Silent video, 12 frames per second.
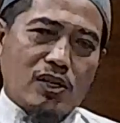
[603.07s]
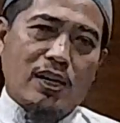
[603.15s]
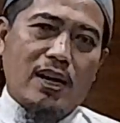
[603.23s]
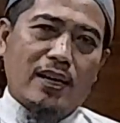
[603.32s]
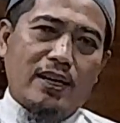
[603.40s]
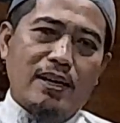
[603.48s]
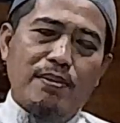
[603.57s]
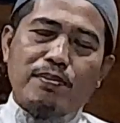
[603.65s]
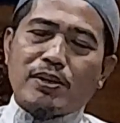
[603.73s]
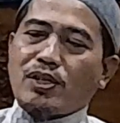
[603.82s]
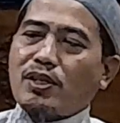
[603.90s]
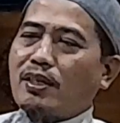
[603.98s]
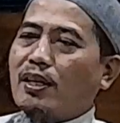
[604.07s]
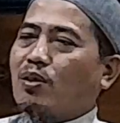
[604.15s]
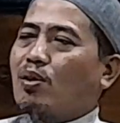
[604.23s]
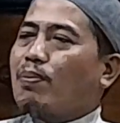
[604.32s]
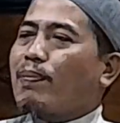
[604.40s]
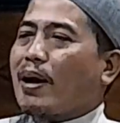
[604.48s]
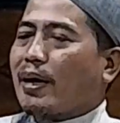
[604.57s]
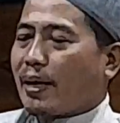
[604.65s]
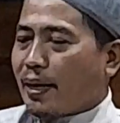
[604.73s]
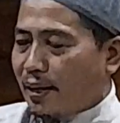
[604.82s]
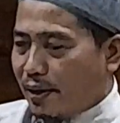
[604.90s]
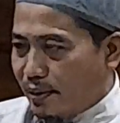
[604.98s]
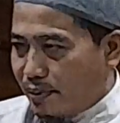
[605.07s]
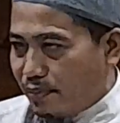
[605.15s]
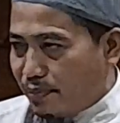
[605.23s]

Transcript: Selagi masjid itu dipakai.